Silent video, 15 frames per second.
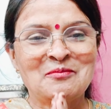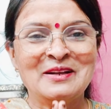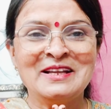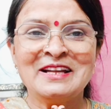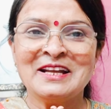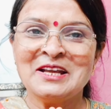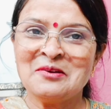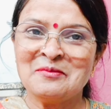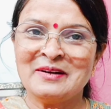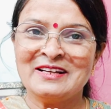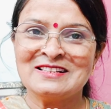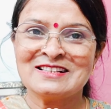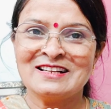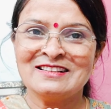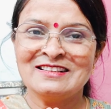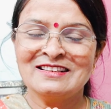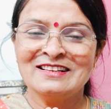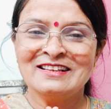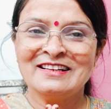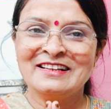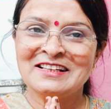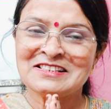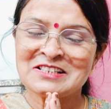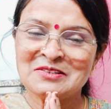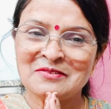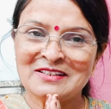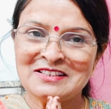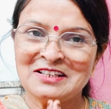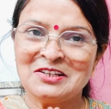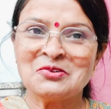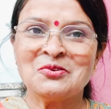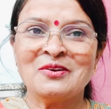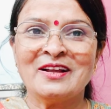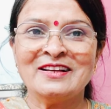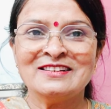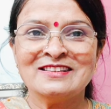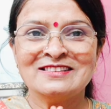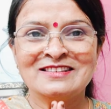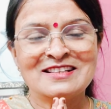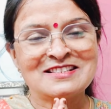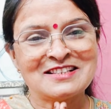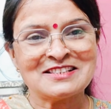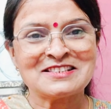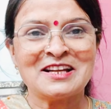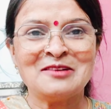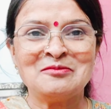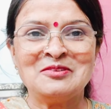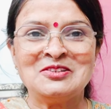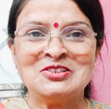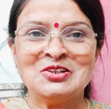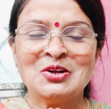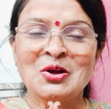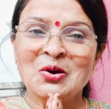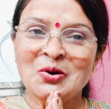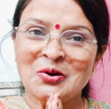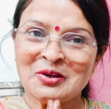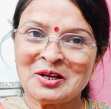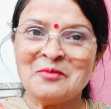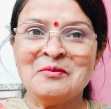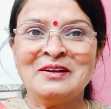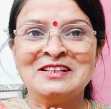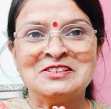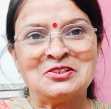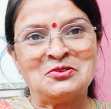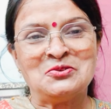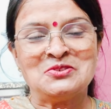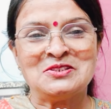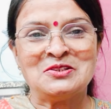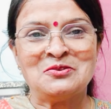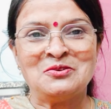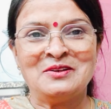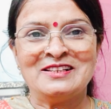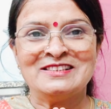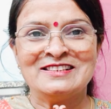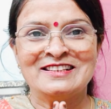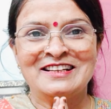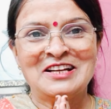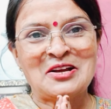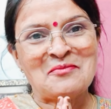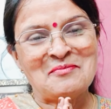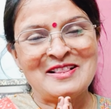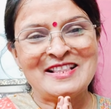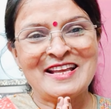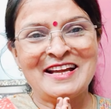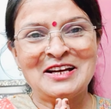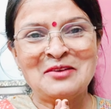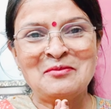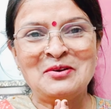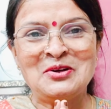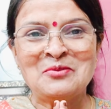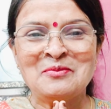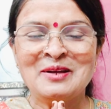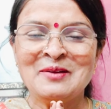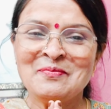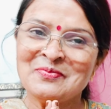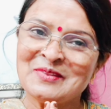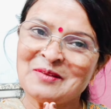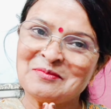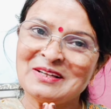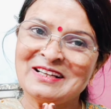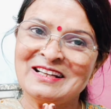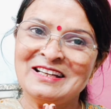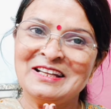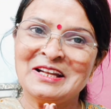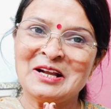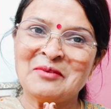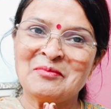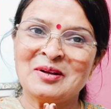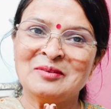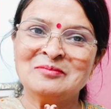बनी रहे हमारे साथ रिएक्शन वाले एलियन को लाइक कीजिए सब्सक्राइब कीजिए और कमेंट जरूर से जरूर कीजिए मिलते हैं अगली वीडियो में तब तक के लिए राम